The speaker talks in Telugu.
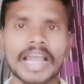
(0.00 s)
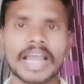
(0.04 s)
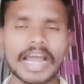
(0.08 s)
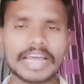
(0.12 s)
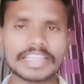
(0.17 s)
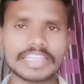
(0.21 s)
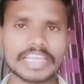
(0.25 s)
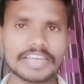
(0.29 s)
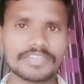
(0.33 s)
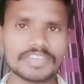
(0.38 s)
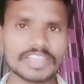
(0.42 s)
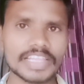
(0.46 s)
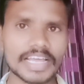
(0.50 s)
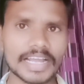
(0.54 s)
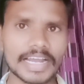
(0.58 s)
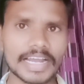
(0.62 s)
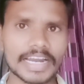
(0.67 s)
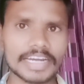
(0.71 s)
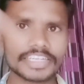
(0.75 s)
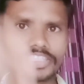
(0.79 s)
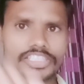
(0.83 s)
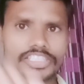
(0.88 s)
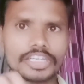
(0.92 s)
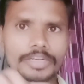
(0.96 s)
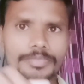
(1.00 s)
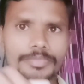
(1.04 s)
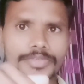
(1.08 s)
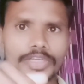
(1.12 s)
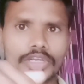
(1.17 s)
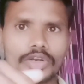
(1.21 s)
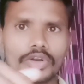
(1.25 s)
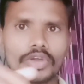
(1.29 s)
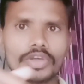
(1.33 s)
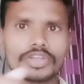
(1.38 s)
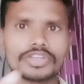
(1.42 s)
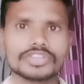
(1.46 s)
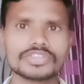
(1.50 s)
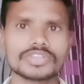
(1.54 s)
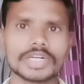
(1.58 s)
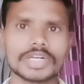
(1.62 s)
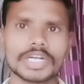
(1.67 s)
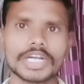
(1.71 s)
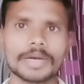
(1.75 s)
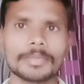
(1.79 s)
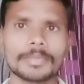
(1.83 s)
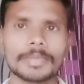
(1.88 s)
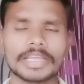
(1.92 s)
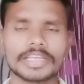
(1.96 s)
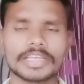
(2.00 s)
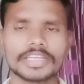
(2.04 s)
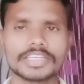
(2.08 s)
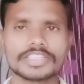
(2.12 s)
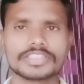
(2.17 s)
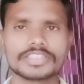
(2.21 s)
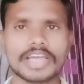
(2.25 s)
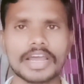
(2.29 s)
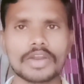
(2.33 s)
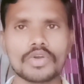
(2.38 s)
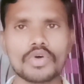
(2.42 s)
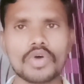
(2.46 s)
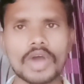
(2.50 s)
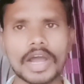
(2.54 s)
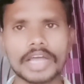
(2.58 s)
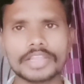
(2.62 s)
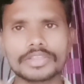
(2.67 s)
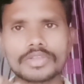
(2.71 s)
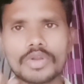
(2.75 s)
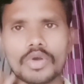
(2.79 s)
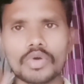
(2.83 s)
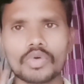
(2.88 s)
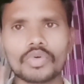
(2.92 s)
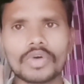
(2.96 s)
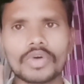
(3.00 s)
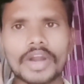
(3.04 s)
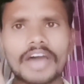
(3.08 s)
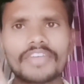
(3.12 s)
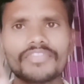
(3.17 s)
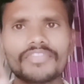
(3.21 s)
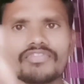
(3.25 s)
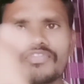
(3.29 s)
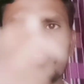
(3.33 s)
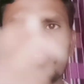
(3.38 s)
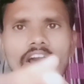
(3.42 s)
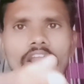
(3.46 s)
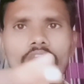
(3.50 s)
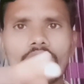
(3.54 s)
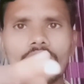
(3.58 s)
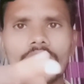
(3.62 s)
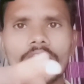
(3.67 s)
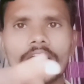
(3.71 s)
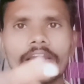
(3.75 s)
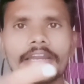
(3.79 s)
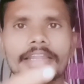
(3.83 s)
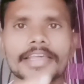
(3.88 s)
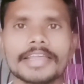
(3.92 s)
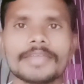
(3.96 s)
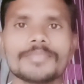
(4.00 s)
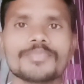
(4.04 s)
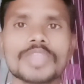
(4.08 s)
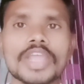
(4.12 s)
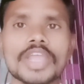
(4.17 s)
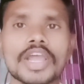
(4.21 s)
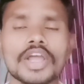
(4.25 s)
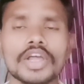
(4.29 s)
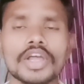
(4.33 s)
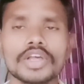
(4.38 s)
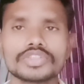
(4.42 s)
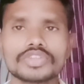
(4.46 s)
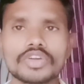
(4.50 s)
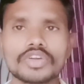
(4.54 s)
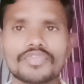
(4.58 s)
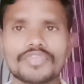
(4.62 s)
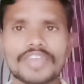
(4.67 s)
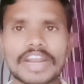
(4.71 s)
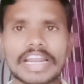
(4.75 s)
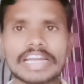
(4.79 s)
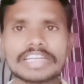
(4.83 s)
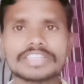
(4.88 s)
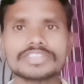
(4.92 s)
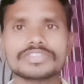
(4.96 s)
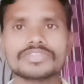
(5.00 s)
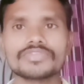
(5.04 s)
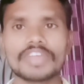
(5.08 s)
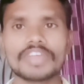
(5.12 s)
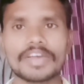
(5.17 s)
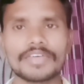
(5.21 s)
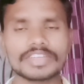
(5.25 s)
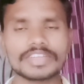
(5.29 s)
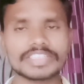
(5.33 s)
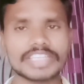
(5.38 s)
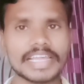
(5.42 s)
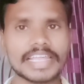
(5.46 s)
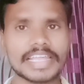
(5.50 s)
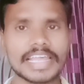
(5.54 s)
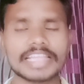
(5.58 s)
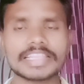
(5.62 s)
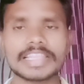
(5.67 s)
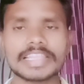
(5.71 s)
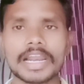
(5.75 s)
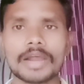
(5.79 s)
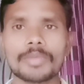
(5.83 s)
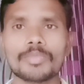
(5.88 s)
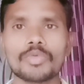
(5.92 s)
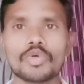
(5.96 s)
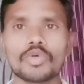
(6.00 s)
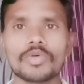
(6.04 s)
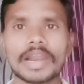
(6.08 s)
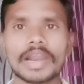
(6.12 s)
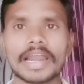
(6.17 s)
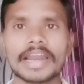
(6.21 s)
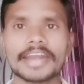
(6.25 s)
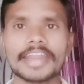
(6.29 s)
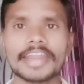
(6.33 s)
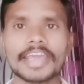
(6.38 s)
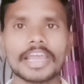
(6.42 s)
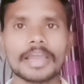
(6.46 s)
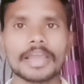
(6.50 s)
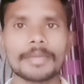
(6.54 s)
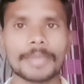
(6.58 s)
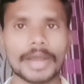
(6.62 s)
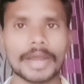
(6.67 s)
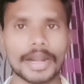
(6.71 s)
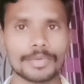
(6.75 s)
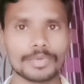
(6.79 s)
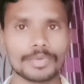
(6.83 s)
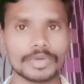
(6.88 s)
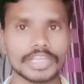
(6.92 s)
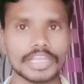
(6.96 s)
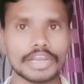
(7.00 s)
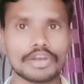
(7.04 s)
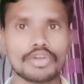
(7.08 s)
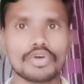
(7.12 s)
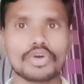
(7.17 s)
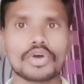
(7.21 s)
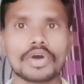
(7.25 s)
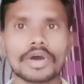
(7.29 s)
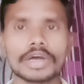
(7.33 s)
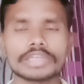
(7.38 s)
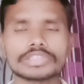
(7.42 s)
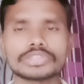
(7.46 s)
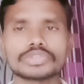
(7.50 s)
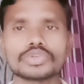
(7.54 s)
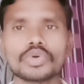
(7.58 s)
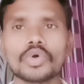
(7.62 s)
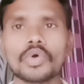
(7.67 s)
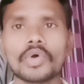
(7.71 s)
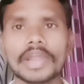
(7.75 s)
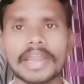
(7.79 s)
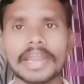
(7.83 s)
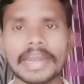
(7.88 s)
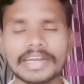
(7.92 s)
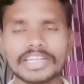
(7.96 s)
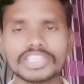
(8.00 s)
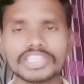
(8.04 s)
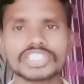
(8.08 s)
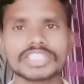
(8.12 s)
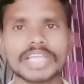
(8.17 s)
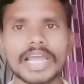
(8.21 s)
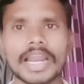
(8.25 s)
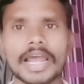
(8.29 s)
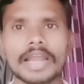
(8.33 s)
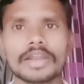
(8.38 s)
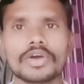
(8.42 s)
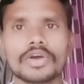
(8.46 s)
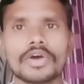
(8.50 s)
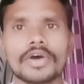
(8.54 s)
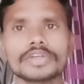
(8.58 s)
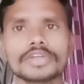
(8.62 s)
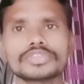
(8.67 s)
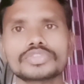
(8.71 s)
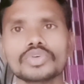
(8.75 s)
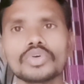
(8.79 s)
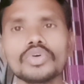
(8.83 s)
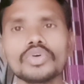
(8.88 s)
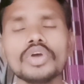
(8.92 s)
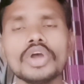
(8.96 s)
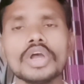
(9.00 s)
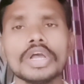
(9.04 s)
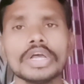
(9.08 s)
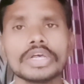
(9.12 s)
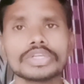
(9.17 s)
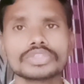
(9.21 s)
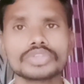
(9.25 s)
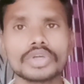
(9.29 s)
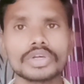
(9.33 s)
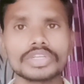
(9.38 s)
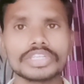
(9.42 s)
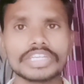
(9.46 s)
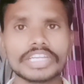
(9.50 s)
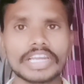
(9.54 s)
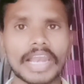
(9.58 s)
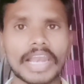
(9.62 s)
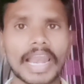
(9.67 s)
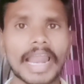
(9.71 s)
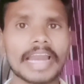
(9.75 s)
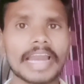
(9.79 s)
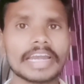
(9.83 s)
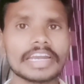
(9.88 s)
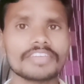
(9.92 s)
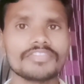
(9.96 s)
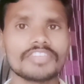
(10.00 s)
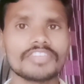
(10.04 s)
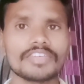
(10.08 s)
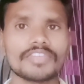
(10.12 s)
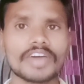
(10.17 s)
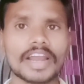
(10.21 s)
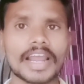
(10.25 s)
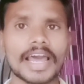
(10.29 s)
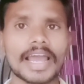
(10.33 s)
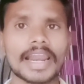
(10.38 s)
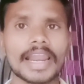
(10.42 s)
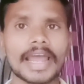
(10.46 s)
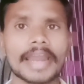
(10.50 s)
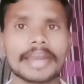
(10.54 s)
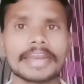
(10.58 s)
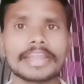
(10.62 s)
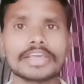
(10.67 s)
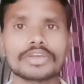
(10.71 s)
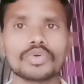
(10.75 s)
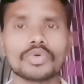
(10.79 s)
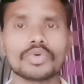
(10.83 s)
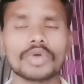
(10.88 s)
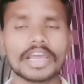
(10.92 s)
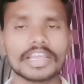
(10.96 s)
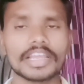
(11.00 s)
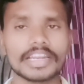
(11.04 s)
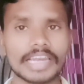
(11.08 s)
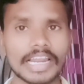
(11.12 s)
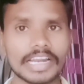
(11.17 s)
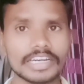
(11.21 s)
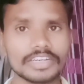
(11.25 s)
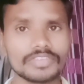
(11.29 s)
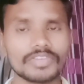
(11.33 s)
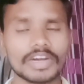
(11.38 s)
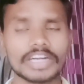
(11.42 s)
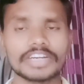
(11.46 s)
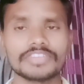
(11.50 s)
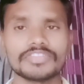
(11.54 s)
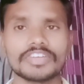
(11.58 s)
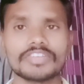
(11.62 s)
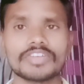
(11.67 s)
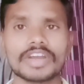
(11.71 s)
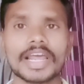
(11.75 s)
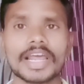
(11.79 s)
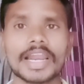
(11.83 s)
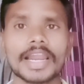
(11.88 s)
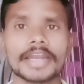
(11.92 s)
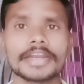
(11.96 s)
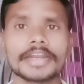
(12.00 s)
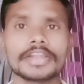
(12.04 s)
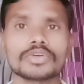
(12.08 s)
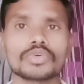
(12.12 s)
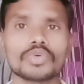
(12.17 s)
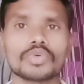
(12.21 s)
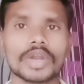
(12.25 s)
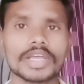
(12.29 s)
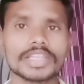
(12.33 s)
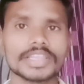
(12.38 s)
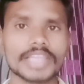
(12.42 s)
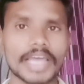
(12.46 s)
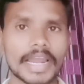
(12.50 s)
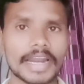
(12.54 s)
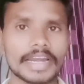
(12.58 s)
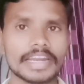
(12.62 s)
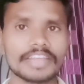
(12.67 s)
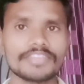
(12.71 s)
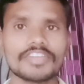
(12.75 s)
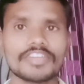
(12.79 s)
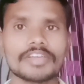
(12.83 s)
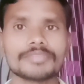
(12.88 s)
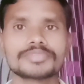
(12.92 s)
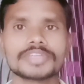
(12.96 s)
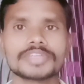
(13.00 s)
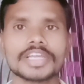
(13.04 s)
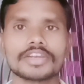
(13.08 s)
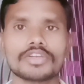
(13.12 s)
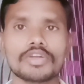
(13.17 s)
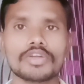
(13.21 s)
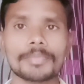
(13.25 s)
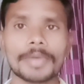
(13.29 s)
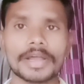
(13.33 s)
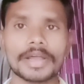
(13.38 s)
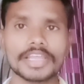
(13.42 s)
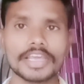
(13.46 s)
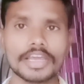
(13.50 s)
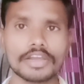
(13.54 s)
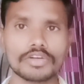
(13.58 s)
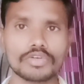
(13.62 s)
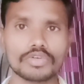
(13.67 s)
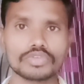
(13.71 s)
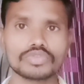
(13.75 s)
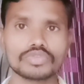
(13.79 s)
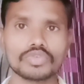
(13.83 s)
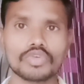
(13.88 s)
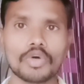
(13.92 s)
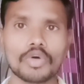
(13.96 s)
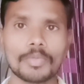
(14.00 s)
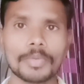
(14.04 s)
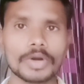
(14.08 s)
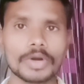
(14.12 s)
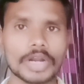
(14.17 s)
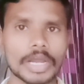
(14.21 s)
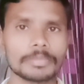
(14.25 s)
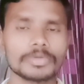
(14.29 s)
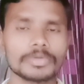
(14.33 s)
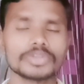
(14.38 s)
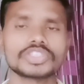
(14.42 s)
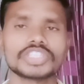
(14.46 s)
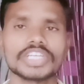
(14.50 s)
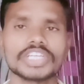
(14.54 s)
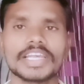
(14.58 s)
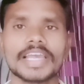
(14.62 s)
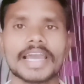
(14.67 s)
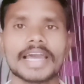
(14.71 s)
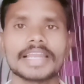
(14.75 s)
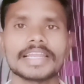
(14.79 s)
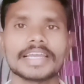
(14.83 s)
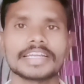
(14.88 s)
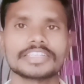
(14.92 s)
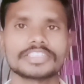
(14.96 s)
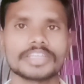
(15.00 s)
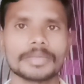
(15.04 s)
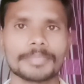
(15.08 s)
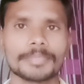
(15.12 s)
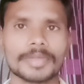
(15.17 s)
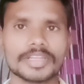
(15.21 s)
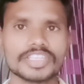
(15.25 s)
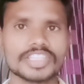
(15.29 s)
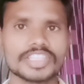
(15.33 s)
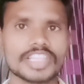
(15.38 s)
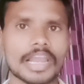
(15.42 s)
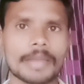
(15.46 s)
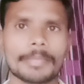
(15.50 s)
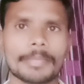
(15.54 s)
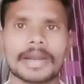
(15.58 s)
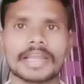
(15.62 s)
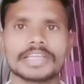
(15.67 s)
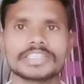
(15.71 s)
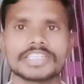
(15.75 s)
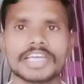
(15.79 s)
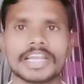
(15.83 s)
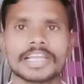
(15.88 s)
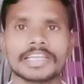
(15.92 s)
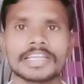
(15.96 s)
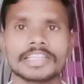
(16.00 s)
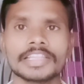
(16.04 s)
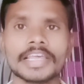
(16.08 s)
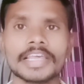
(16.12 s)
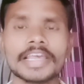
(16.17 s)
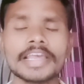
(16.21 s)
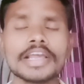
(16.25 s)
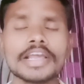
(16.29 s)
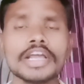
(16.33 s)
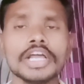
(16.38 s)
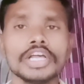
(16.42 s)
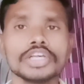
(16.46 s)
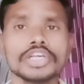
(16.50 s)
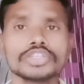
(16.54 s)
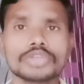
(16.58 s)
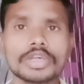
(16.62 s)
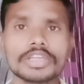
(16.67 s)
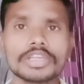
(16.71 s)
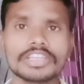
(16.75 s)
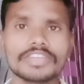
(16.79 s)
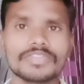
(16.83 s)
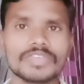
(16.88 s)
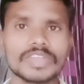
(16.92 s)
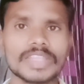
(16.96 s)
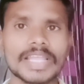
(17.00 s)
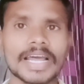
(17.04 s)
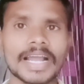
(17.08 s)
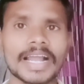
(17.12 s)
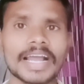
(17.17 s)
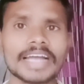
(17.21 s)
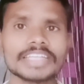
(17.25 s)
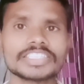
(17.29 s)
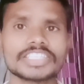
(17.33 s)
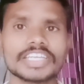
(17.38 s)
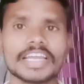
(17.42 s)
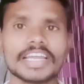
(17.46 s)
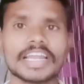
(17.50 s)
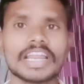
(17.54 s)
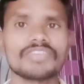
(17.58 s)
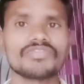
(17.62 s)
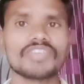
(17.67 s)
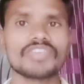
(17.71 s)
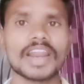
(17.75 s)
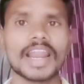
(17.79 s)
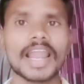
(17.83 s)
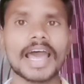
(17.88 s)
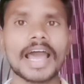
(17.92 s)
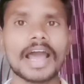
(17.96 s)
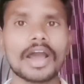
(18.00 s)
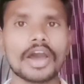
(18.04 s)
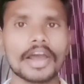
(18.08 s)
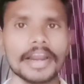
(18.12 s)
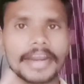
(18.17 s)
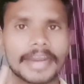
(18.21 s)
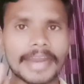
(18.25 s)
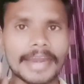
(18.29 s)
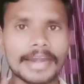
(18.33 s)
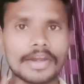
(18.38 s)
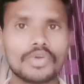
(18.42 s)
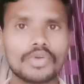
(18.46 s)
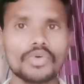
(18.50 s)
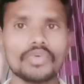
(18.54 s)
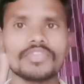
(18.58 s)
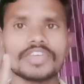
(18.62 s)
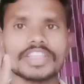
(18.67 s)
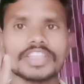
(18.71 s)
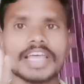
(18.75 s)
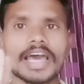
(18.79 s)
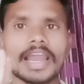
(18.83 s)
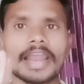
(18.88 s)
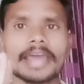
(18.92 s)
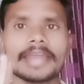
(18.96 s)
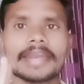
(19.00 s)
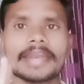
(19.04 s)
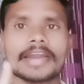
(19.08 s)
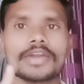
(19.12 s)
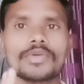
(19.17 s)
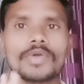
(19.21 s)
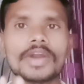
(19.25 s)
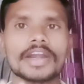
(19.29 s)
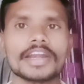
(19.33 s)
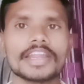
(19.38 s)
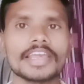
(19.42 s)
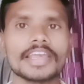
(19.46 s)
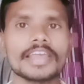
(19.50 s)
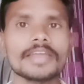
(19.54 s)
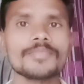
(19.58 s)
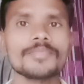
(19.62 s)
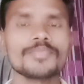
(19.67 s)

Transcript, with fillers: అదేవిధంగా డిస్క్రిప్షన్లో ఇన్స్టాగ్రామ్ లింక్ ఇస్తాను అందులో కూడా ఫాలో కాండి సో ఫ్రెండ్స్ వ్యవసాయేతర భూములు అంటే మనం ఇల్లు కావచ్చు ఇంటి స్థలాలు కావచ్చు సో ఇట్లాంటి వివరాలన్నీ కూడా ఇట్లాంటి వాటి వివరాలన్నీ కూడా ధరణి వెబ్సైట్లో పదిహేను రోజుల్లోపు నమోదు చేయాలి అని చెప్పేసి తెలపడం జరిగింది సో ఈ విధంగా చేయడం వల్ల రెండు విధాలైనటువంటి